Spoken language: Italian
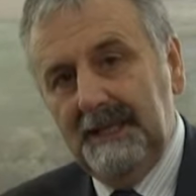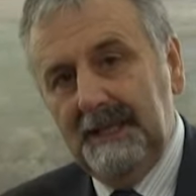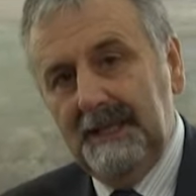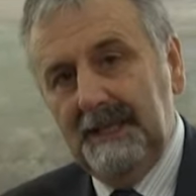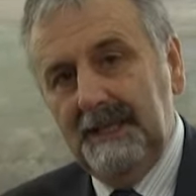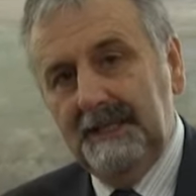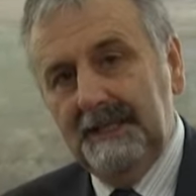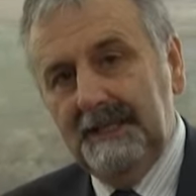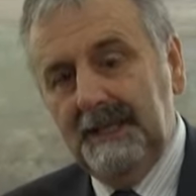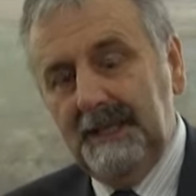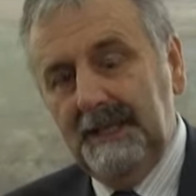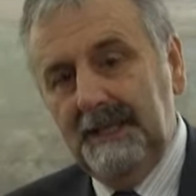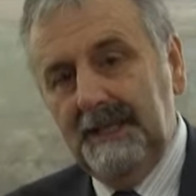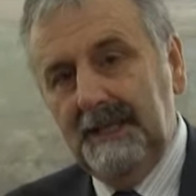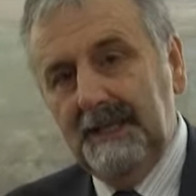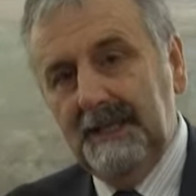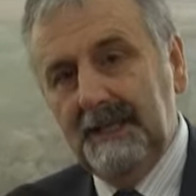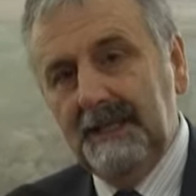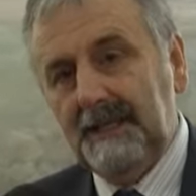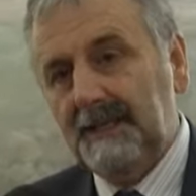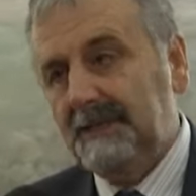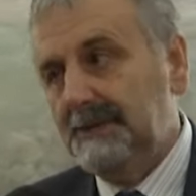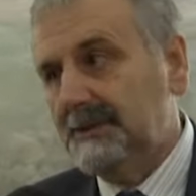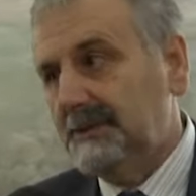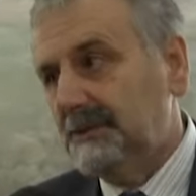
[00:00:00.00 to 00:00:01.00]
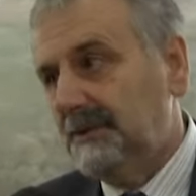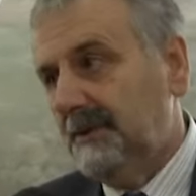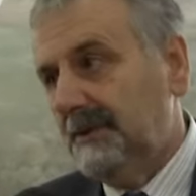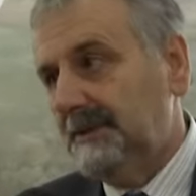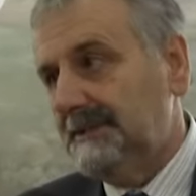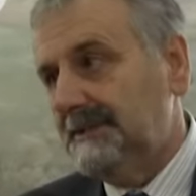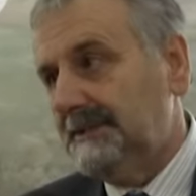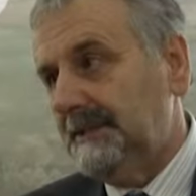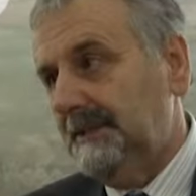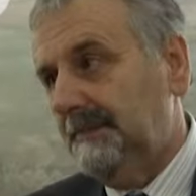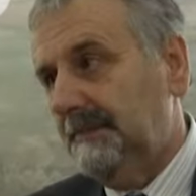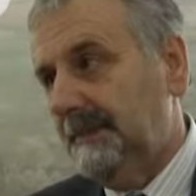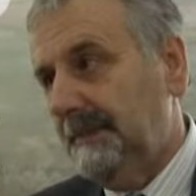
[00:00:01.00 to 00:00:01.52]
eh, delle
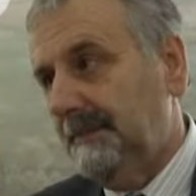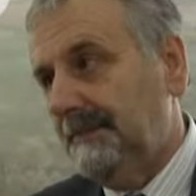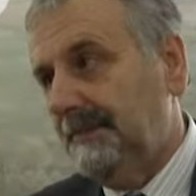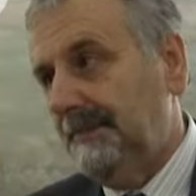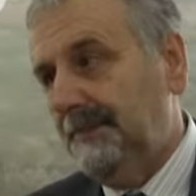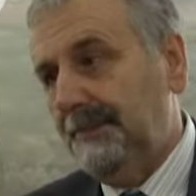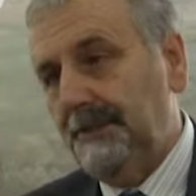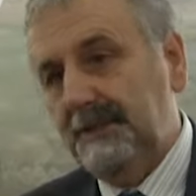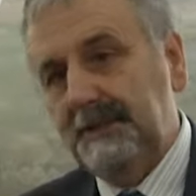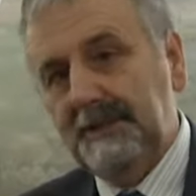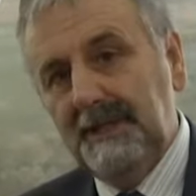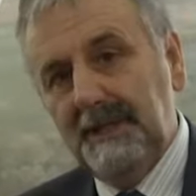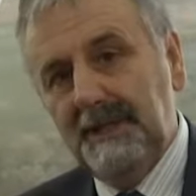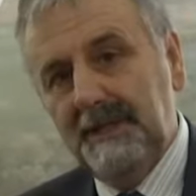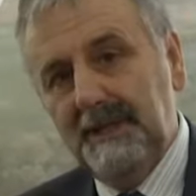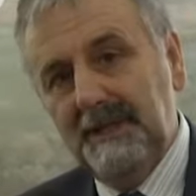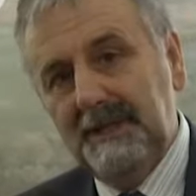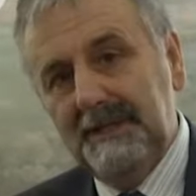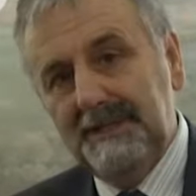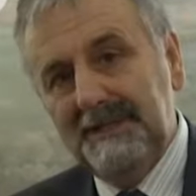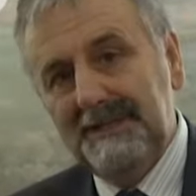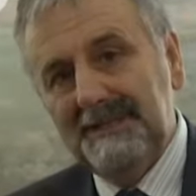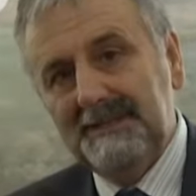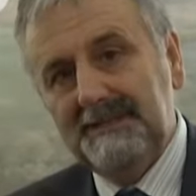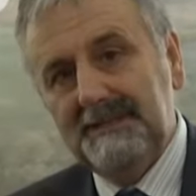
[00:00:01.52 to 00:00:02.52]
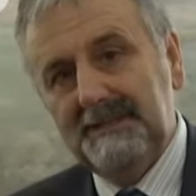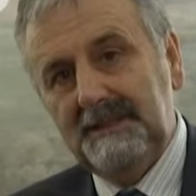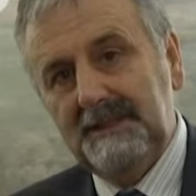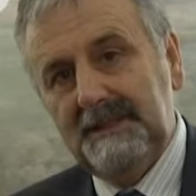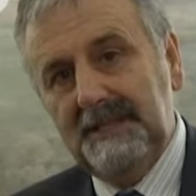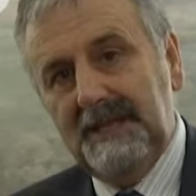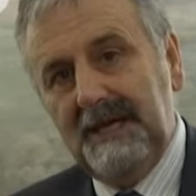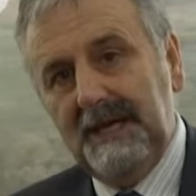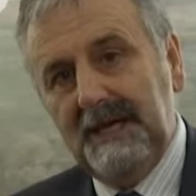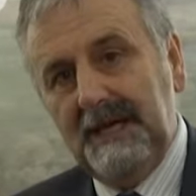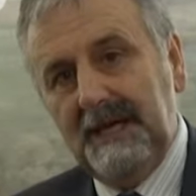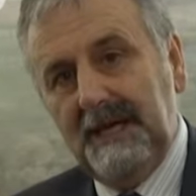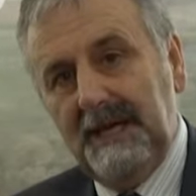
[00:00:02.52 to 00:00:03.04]
risorse per poterle
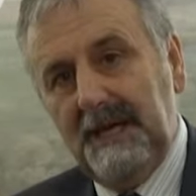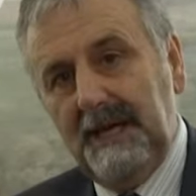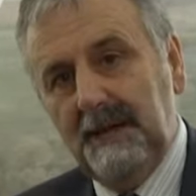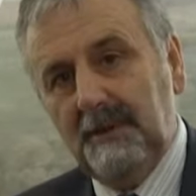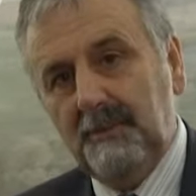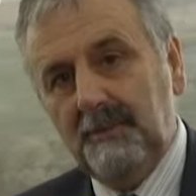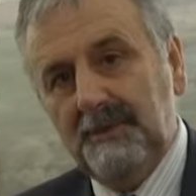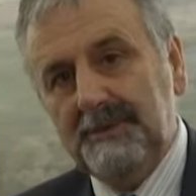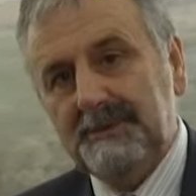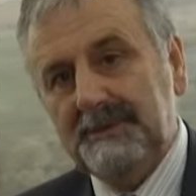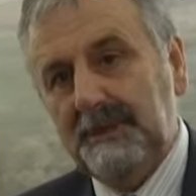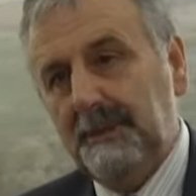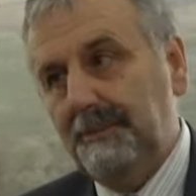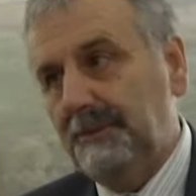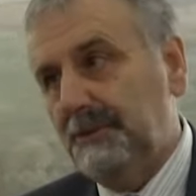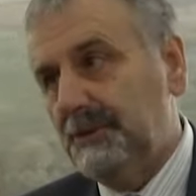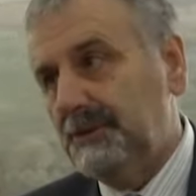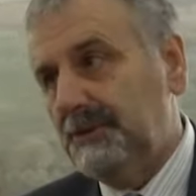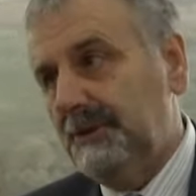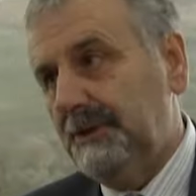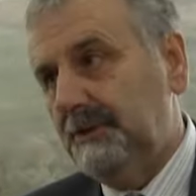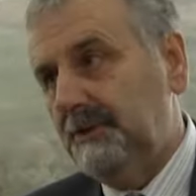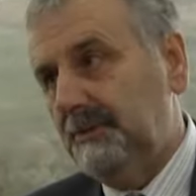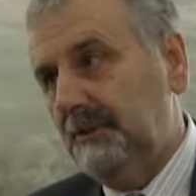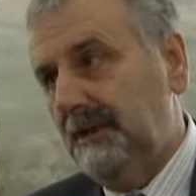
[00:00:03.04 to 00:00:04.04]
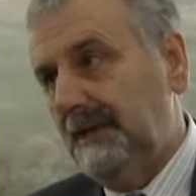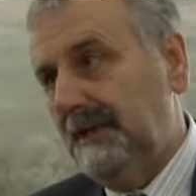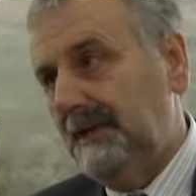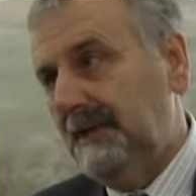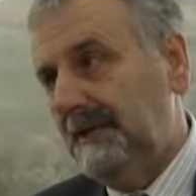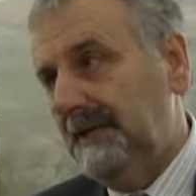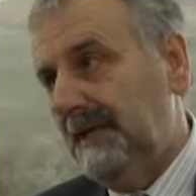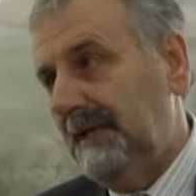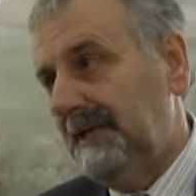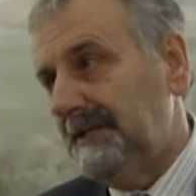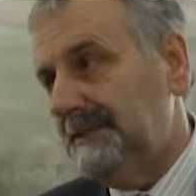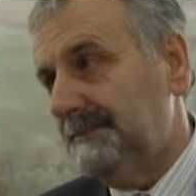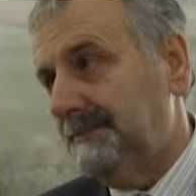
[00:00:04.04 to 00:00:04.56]
destinare a questa
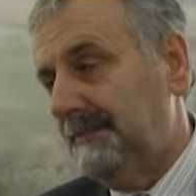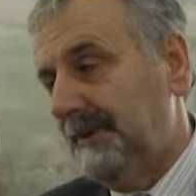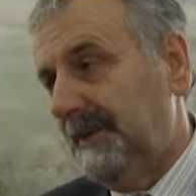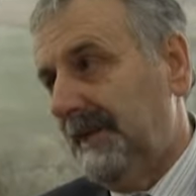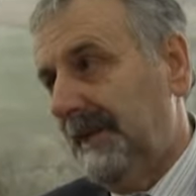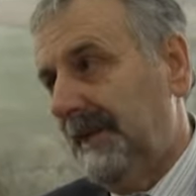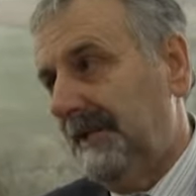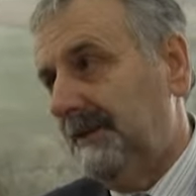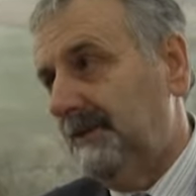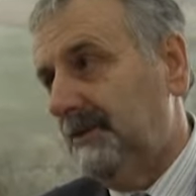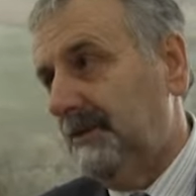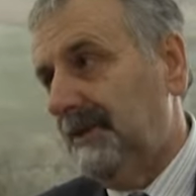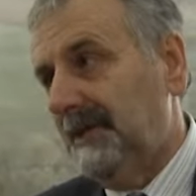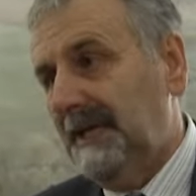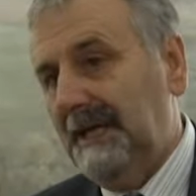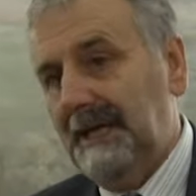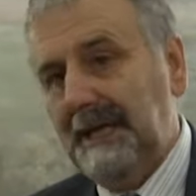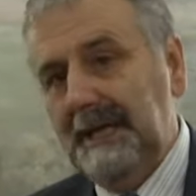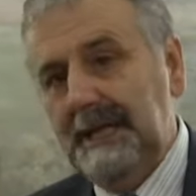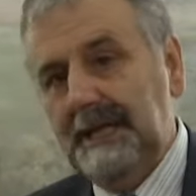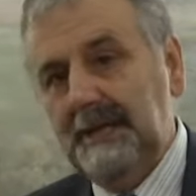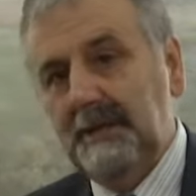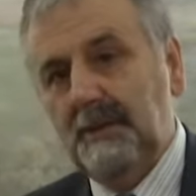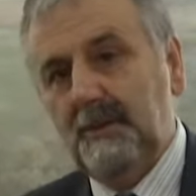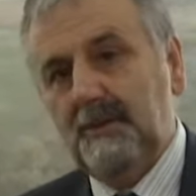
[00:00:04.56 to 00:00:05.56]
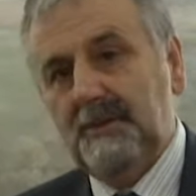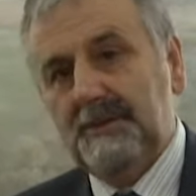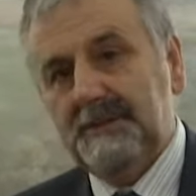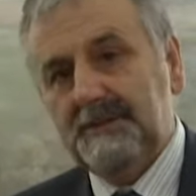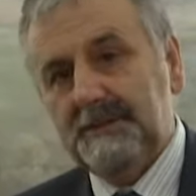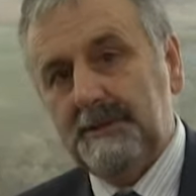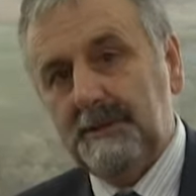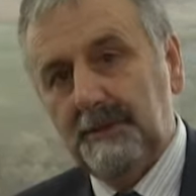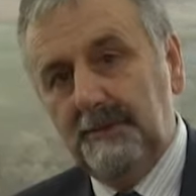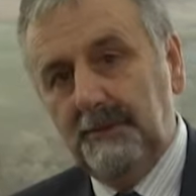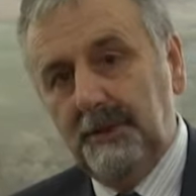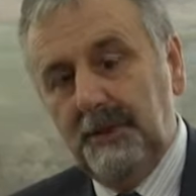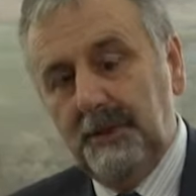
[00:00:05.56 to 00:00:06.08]
progettualità, sperando che in
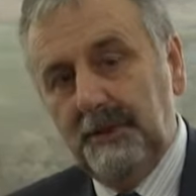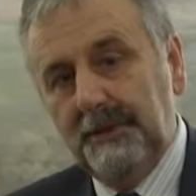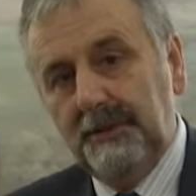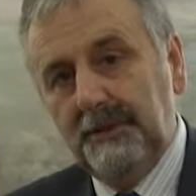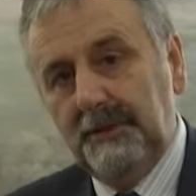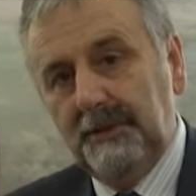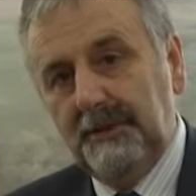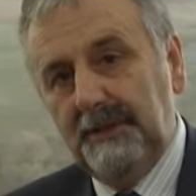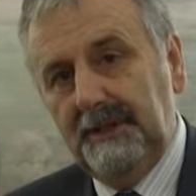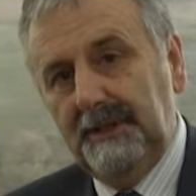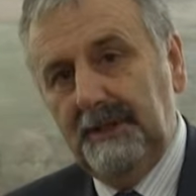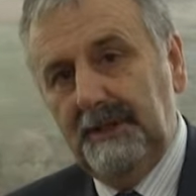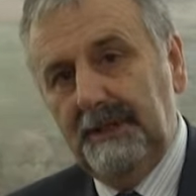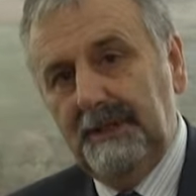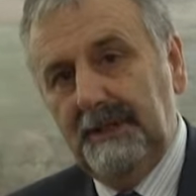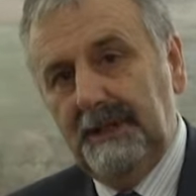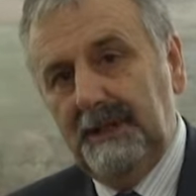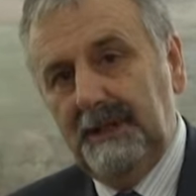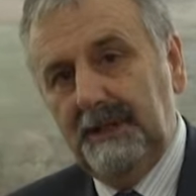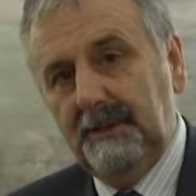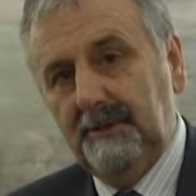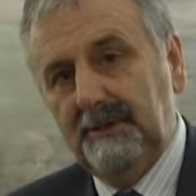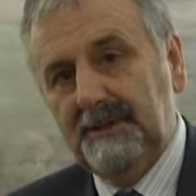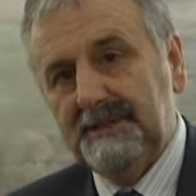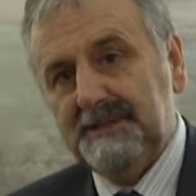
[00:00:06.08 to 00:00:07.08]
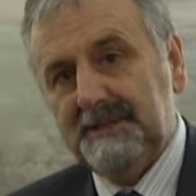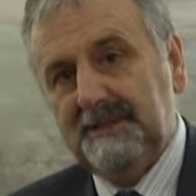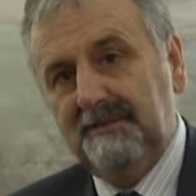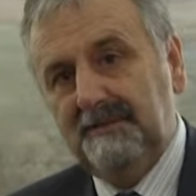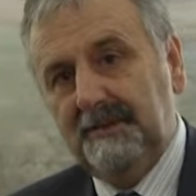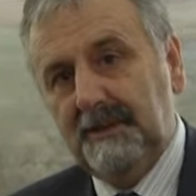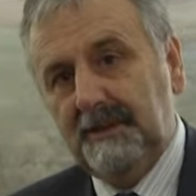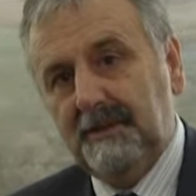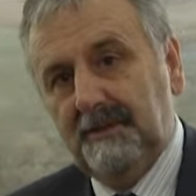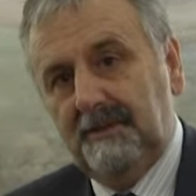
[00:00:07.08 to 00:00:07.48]
questo modo eh, queste